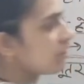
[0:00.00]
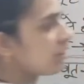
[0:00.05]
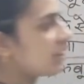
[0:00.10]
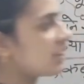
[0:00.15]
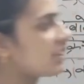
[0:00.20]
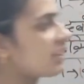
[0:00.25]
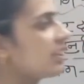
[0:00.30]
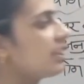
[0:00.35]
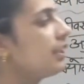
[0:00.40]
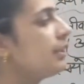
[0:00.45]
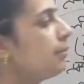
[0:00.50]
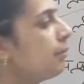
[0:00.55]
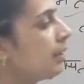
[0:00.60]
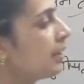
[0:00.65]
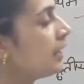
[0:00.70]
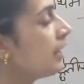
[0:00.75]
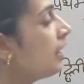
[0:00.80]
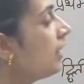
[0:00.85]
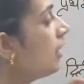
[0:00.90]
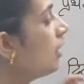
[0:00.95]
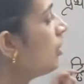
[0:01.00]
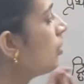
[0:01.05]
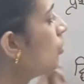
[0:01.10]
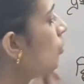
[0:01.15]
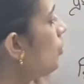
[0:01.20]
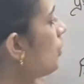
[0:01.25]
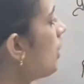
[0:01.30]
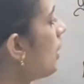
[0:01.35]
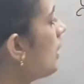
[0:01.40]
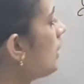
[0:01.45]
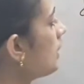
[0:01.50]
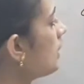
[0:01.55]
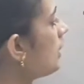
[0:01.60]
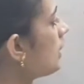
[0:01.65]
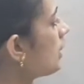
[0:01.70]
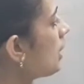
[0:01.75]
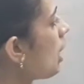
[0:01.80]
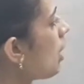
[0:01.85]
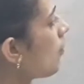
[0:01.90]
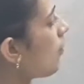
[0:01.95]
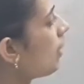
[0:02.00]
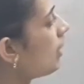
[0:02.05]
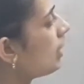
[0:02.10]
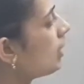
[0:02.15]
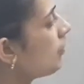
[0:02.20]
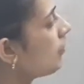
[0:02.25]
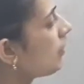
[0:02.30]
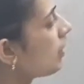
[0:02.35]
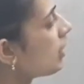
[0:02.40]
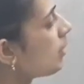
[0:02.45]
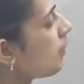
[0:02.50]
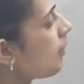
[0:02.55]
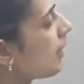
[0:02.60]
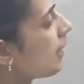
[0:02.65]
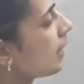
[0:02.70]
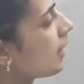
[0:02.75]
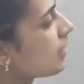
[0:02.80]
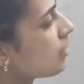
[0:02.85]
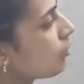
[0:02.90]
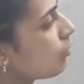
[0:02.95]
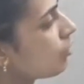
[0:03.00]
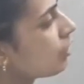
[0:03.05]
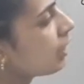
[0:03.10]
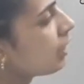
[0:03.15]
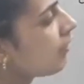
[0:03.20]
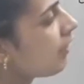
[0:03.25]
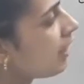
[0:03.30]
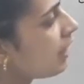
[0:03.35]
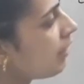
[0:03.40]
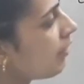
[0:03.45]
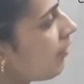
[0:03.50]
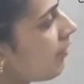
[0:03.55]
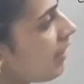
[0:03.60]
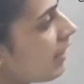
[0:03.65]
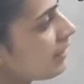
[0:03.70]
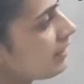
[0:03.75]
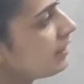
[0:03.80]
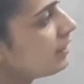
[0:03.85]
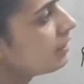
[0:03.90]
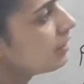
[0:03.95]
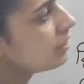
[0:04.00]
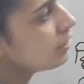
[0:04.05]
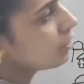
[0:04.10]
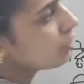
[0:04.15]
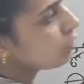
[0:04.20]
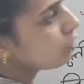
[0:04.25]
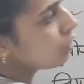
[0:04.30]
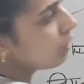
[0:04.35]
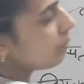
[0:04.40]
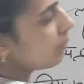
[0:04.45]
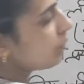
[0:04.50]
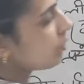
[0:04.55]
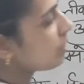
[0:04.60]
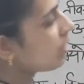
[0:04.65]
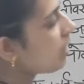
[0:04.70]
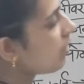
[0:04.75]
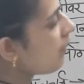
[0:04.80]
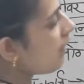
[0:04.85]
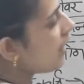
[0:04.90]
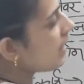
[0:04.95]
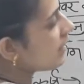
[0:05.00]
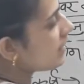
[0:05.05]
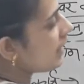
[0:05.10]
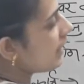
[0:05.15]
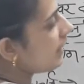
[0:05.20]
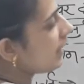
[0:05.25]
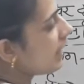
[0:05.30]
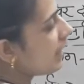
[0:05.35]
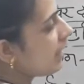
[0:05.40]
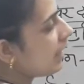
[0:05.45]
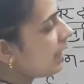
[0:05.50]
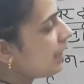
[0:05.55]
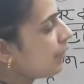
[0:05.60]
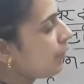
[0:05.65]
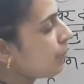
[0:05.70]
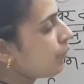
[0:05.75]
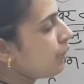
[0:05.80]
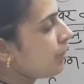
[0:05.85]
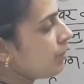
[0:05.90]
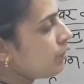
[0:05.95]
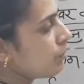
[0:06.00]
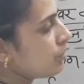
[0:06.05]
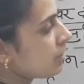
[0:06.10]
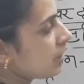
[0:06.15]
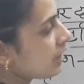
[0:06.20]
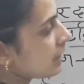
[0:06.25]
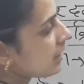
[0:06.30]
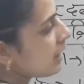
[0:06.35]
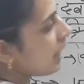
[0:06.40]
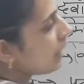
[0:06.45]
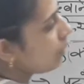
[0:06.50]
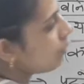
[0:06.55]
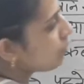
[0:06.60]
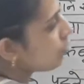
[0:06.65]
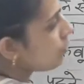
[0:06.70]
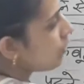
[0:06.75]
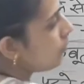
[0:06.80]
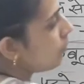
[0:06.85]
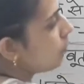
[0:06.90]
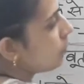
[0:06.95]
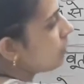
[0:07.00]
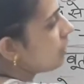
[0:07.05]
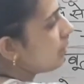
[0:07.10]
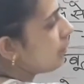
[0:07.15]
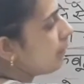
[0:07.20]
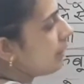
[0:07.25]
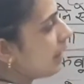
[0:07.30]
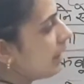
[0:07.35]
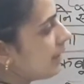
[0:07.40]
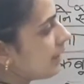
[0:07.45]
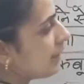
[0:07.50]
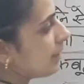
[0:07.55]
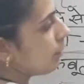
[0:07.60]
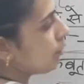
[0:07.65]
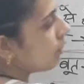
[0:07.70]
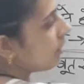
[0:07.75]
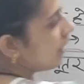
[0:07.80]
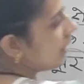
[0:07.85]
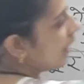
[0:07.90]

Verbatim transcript: तस्तरी में तो यहाँ से क्या हुआ लीवर दबाने से होने वाली आवाज़ जो भी उसकी आवाज़ आई या लाइट हुई उसके साथ उसको भोजन मिला ये उसके